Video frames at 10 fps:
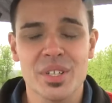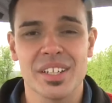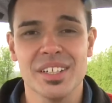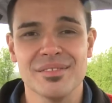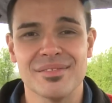ja
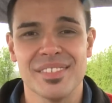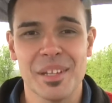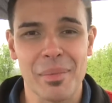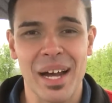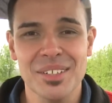hin,
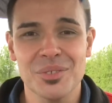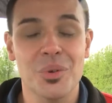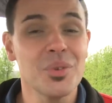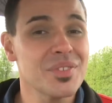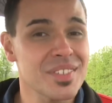nehmen an
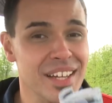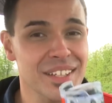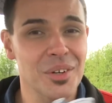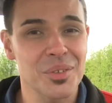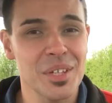und
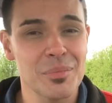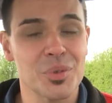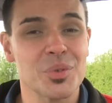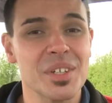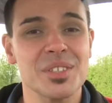zeigen auch Demut.
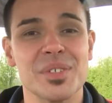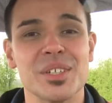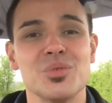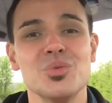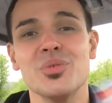Und
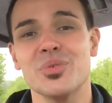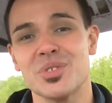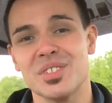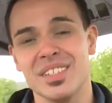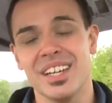deswegen nur für
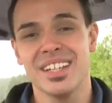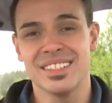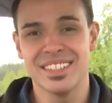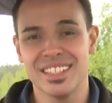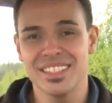Sie,
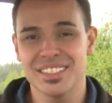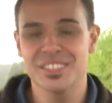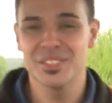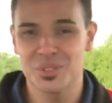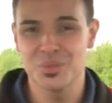die Leser,
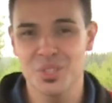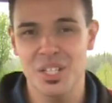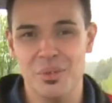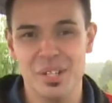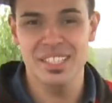die
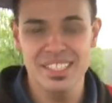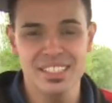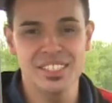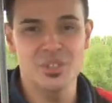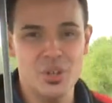Zuschauer, hier
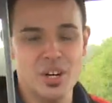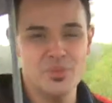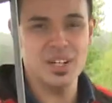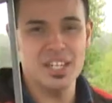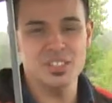die
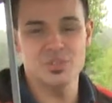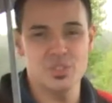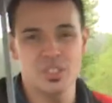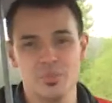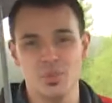Neuauflage zwischen dem